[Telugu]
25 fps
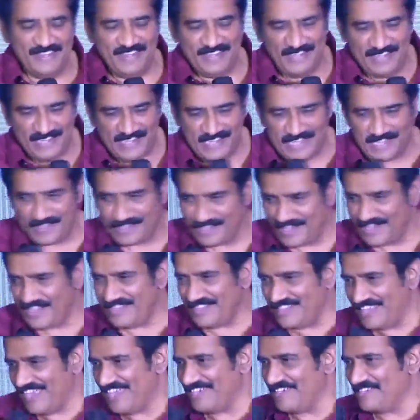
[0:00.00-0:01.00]
ఈ అందరికీ
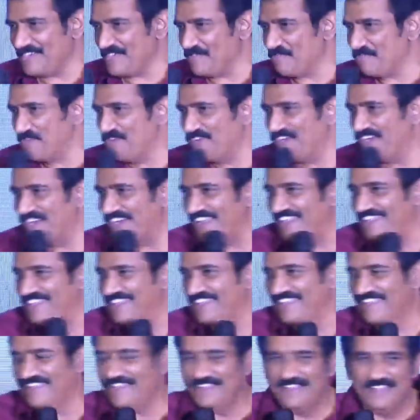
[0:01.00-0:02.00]
థ్యాంక్స్ చెప్పుకోగలను
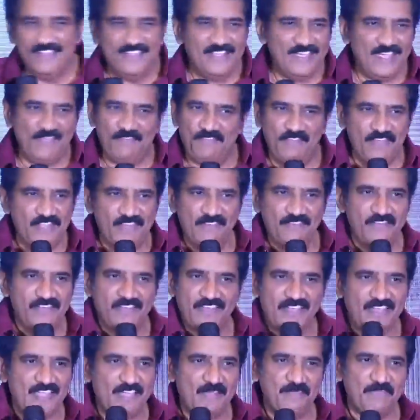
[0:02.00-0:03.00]
అంతే ఐఎమ్ వెరీ
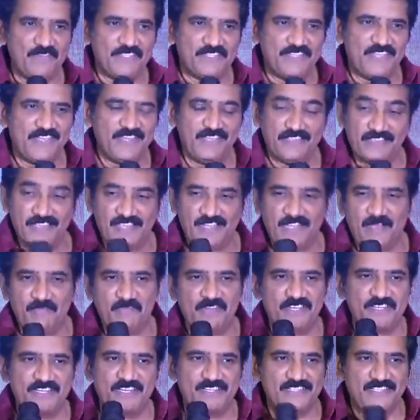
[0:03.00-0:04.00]
వెరీ హ్యాపీ సార్ ఇంత
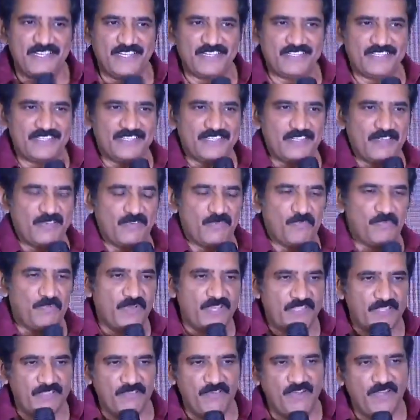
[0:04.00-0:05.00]
కమర్షియల్ సక్సెస్ అవ్వడం
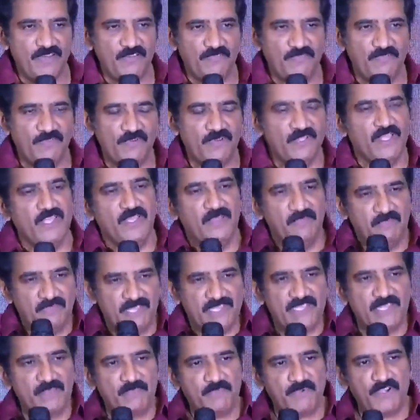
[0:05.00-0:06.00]
ప్రతి వాళ్ళు ఫోన్
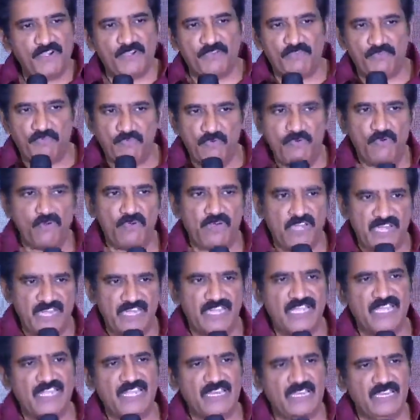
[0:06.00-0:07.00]
మీరు చెప్పినట్టు ఫోన్
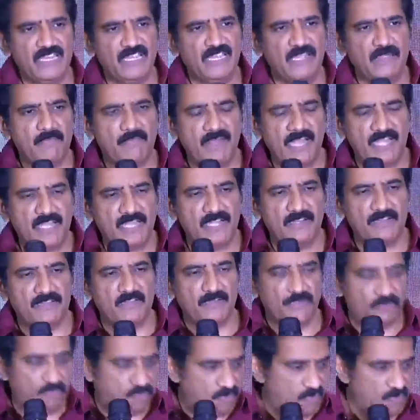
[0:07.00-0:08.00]
రింగ్ అయ్యి రింగ్ అయ్యి
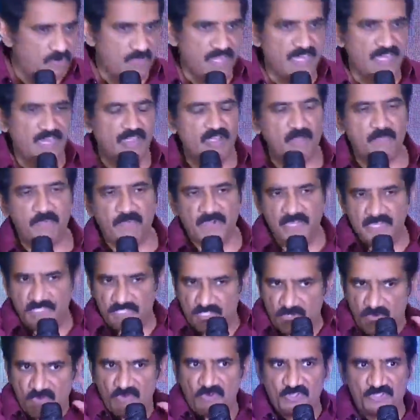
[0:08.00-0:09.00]
మాట్లాడుతుంటే ఫోన్ రింగ్ అవ్వకపోయినా
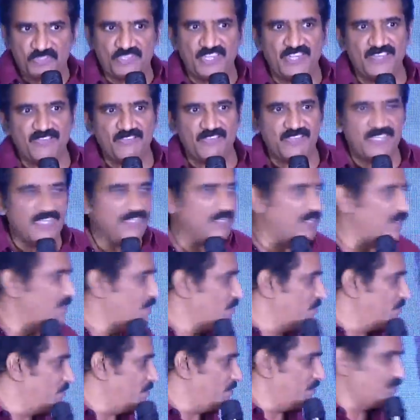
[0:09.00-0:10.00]
సౌండ్ వస్తూనే ఉంది
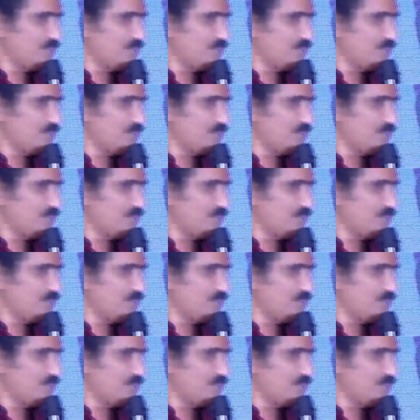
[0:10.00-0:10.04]
ఫోన్